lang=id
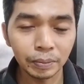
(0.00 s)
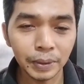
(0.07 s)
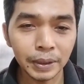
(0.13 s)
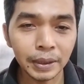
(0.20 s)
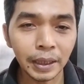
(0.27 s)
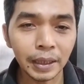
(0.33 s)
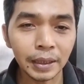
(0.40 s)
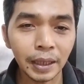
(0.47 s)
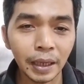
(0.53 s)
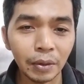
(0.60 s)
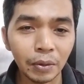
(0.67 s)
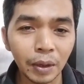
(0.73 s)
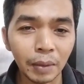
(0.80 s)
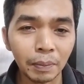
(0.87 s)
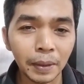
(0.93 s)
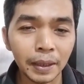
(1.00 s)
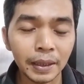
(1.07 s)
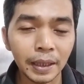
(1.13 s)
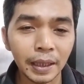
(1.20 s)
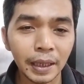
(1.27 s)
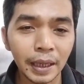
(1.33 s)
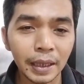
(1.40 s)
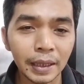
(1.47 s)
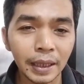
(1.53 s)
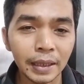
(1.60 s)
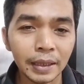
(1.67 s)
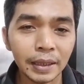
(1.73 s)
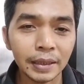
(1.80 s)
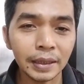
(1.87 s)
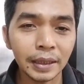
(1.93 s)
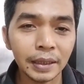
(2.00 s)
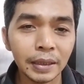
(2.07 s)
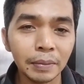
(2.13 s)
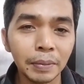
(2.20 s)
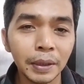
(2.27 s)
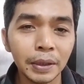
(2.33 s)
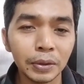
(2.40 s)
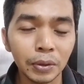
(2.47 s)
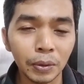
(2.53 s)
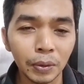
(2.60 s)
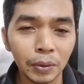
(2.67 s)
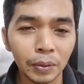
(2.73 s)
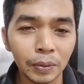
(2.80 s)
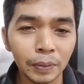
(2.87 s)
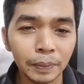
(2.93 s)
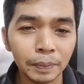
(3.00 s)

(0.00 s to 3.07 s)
bisa tahu apa yang akan terjadi besok